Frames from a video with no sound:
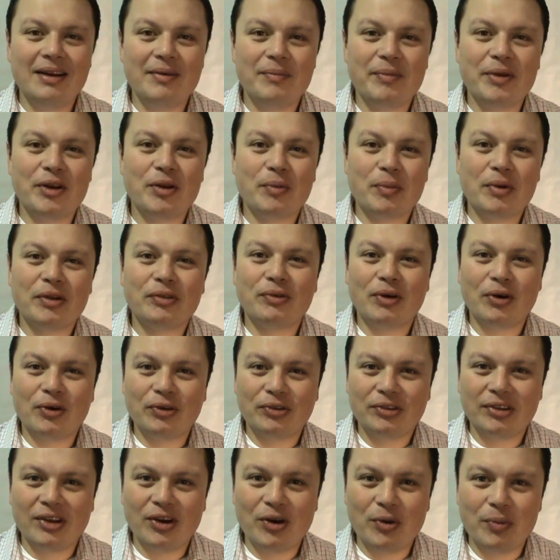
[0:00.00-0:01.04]
Mi nombre es Juan
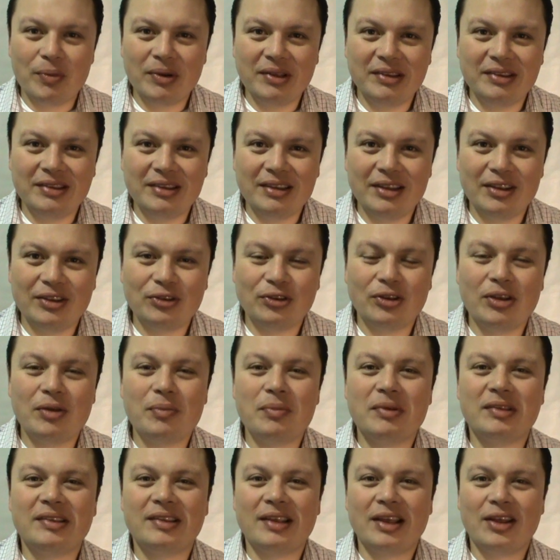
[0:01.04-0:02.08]
José Gómez, soy
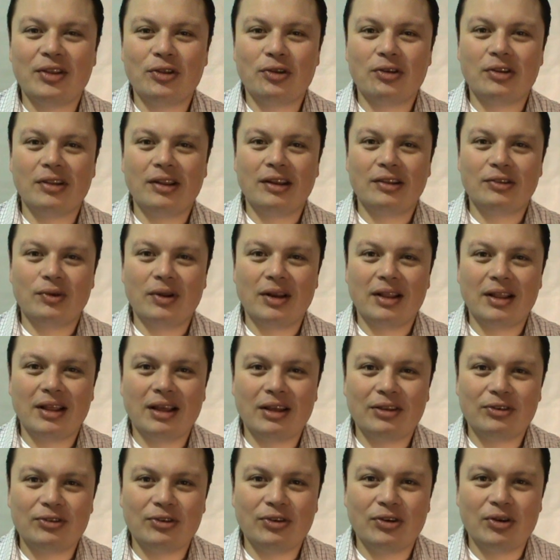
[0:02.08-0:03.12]
investigador de la Escuela de
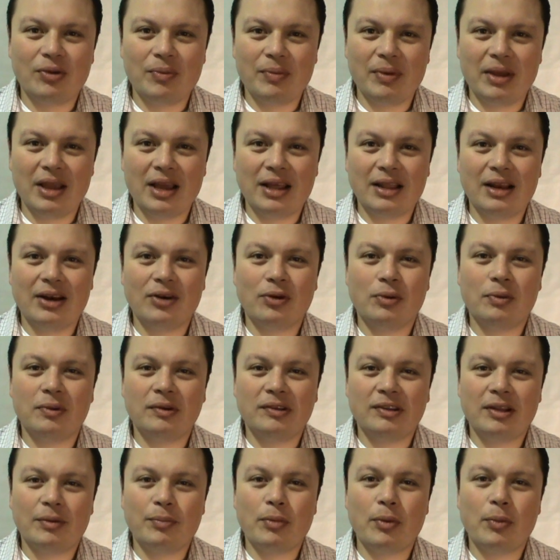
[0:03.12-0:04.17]
Gastronomía de la
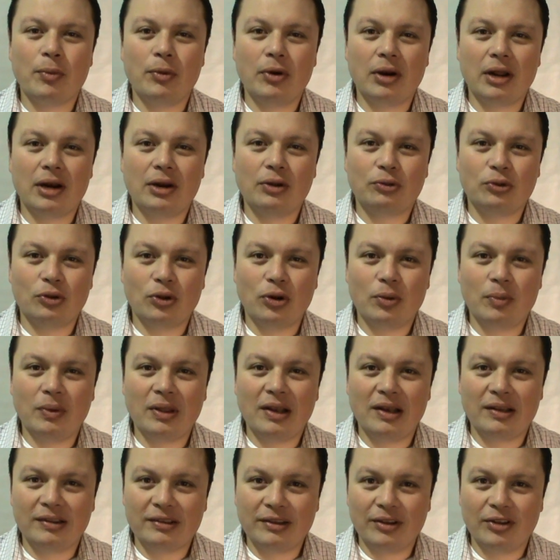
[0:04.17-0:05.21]
Universidad Popular Autónoma
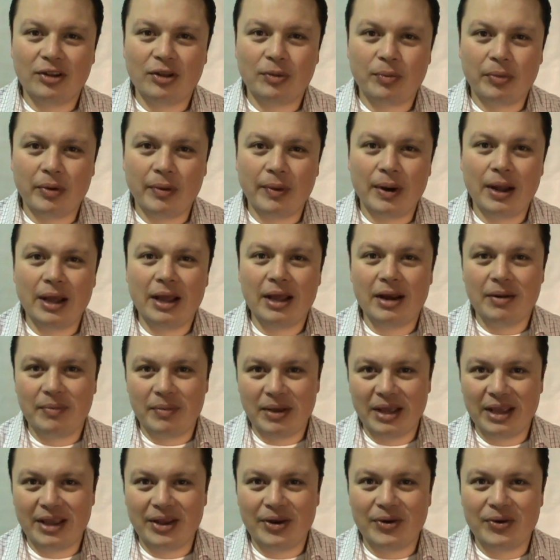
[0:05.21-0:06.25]
del Estado de Puebla en
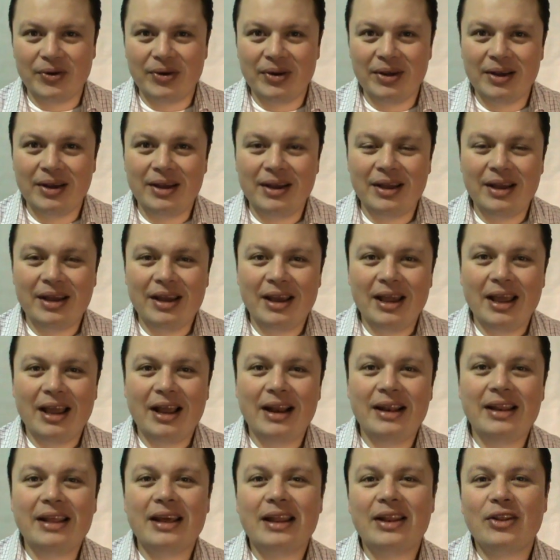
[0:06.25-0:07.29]
México.
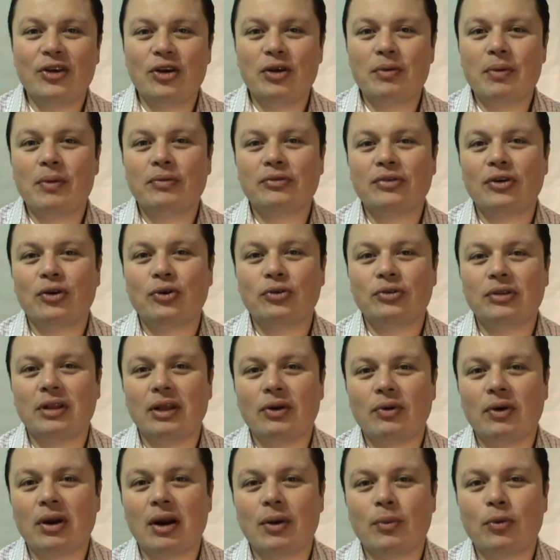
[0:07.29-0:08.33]
El día de hoy vamos a
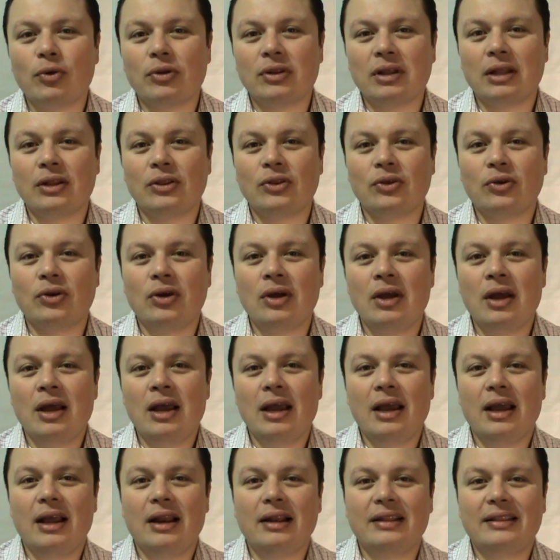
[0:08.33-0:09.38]
continuar abordando
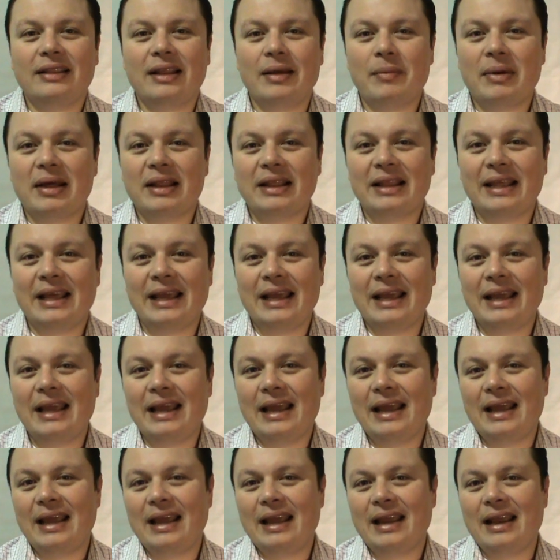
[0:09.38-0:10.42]
el tema del
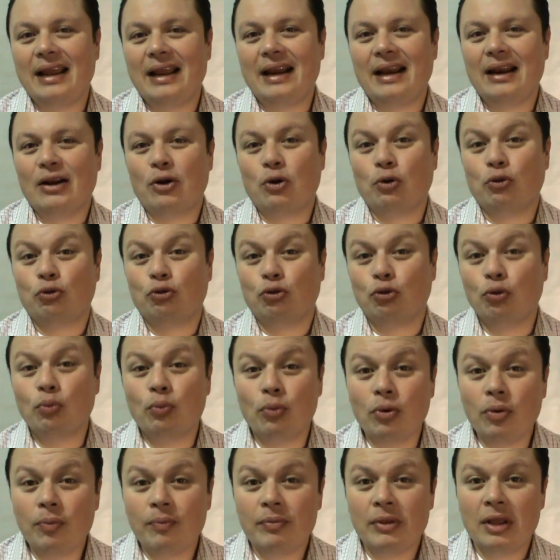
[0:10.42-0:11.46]
eh, el
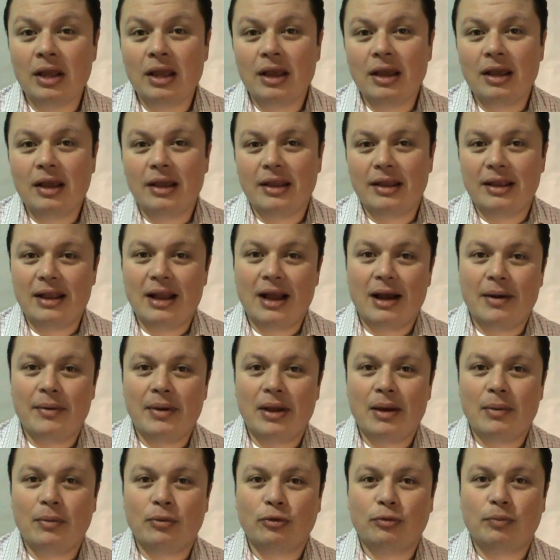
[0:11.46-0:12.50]
consumo. Ya
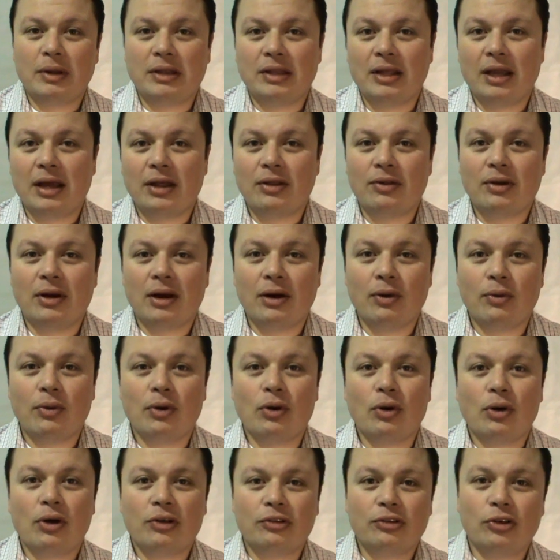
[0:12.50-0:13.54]
habíamos platicado en
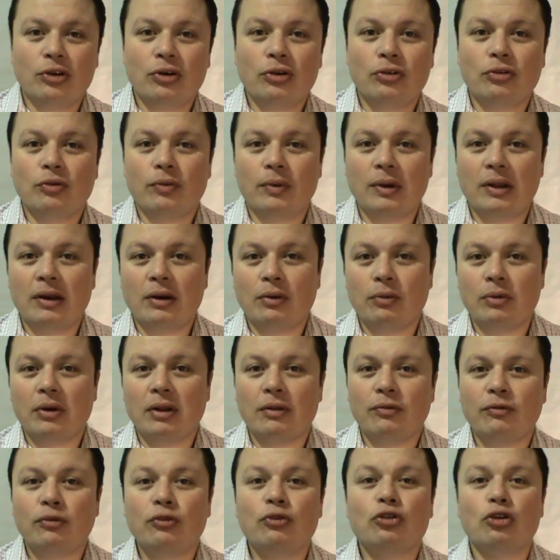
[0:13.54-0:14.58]
alguna ocasión sobre
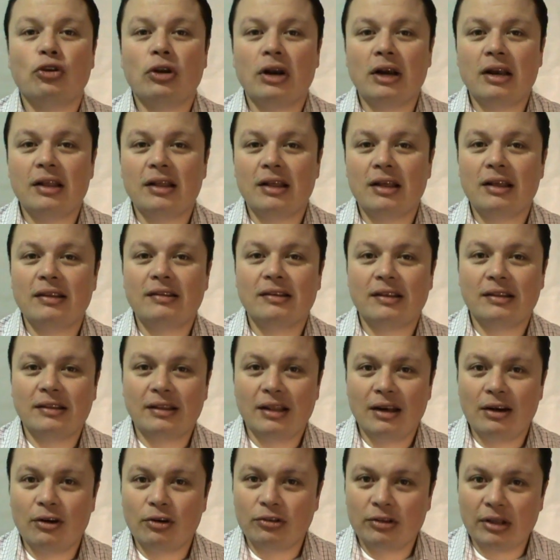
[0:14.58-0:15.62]
algunas funcionalidades que
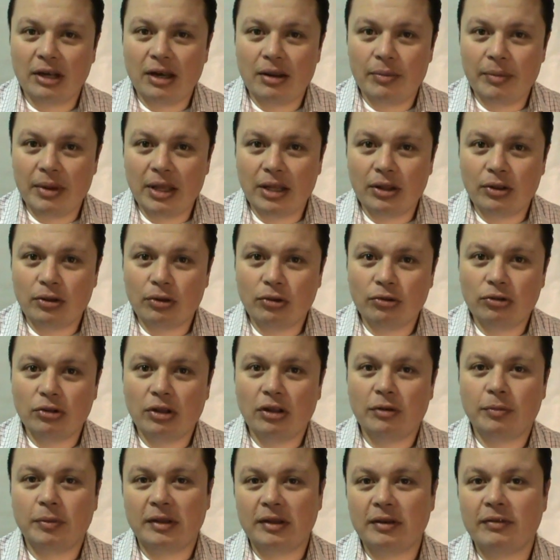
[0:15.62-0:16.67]
tienen los alimentos,
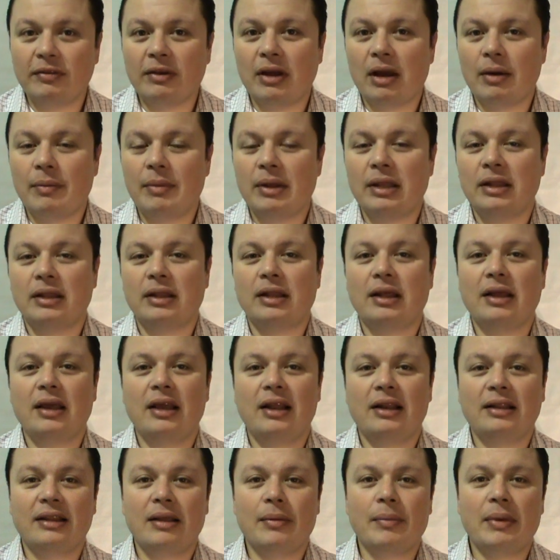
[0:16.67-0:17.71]
específicamente
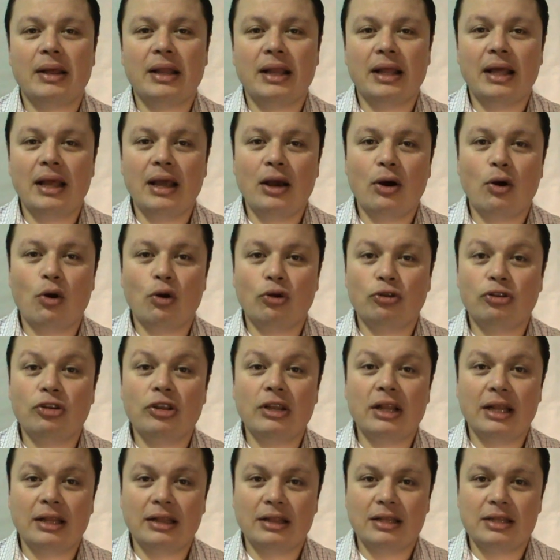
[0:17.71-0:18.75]
el tema de
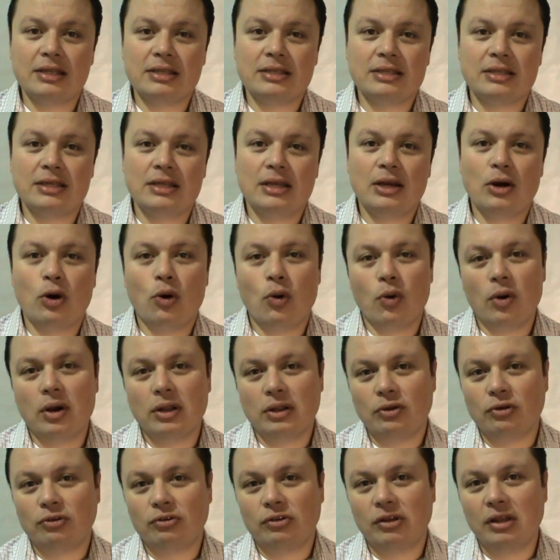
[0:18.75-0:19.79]
oxidantes o
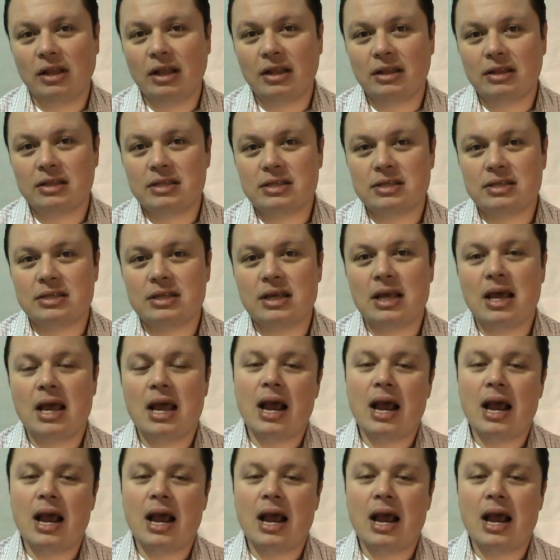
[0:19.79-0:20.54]
antioxidantes.